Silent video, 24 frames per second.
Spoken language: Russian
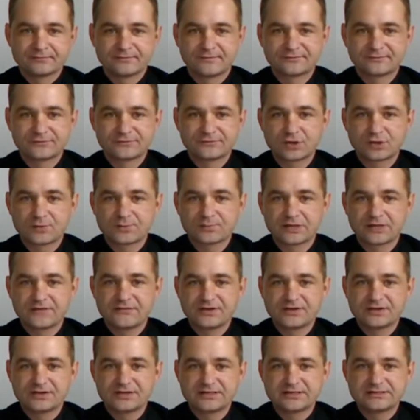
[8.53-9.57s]
Во второй
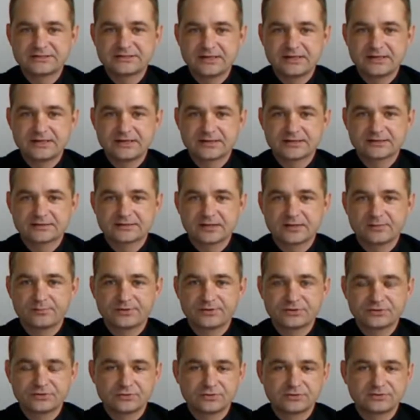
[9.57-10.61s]
половине недели к нам
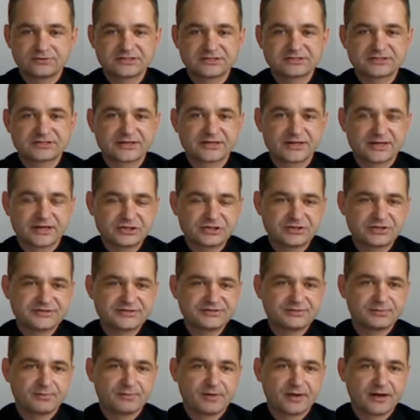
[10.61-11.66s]
придет настоящая
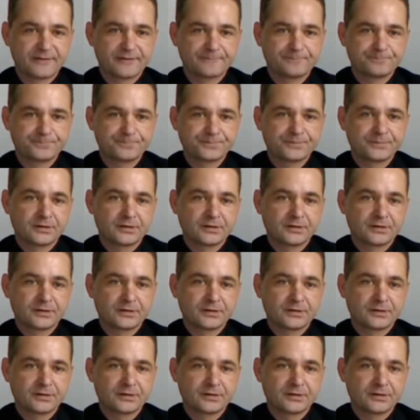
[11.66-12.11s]
зима.